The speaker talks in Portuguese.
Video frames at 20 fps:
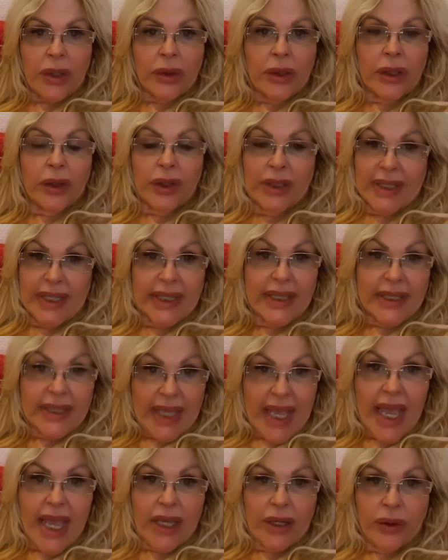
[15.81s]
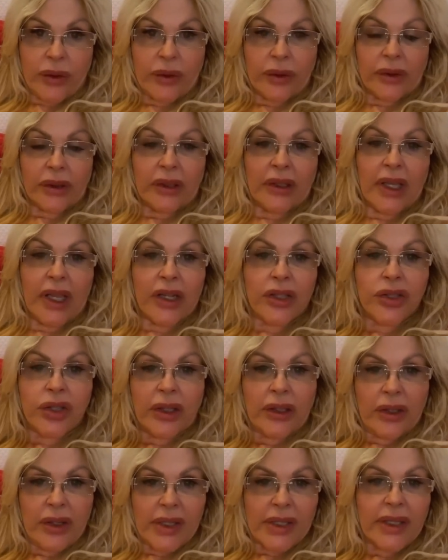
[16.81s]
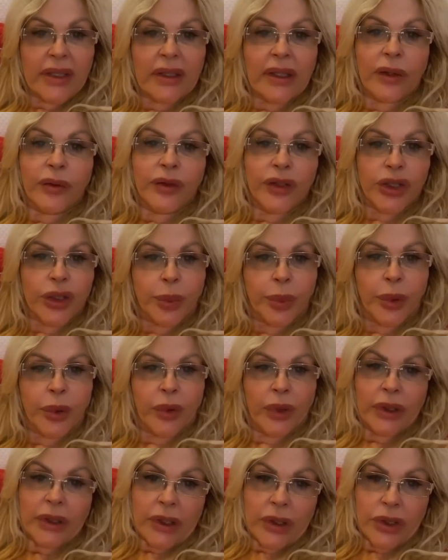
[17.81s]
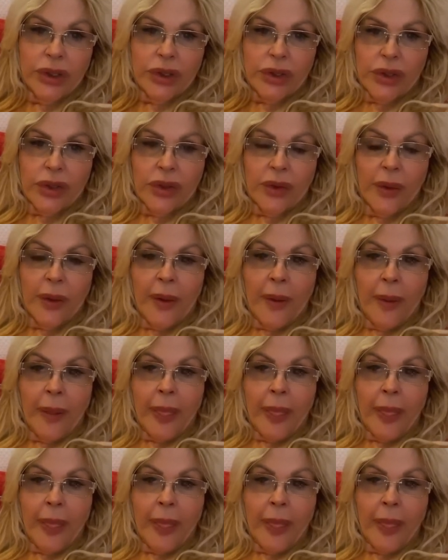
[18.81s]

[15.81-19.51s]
O negócio é sério. E ela só deu essa entrevista por conta disso.